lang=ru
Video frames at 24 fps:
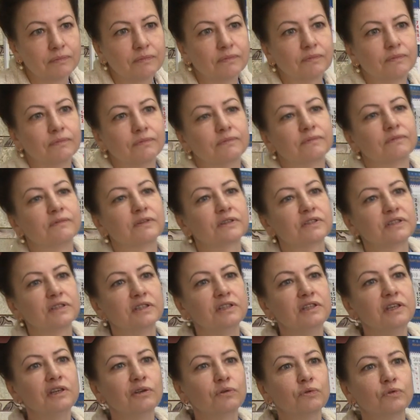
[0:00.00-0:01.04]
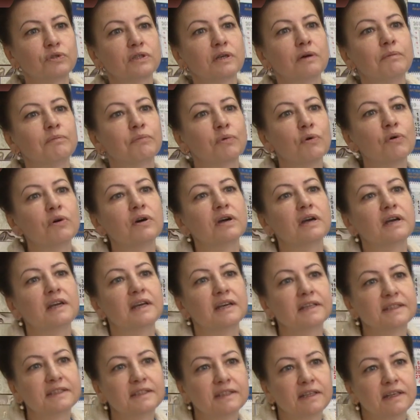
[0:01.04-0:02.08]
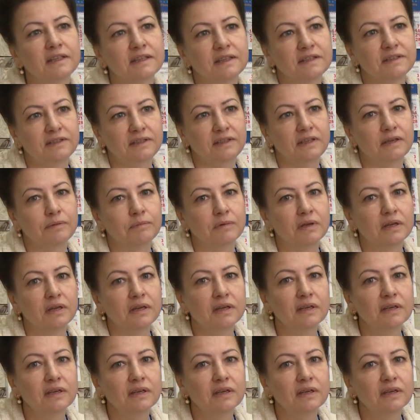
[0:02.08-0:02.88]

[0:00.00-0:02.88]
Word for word: вакцинируются по экстренной схеме.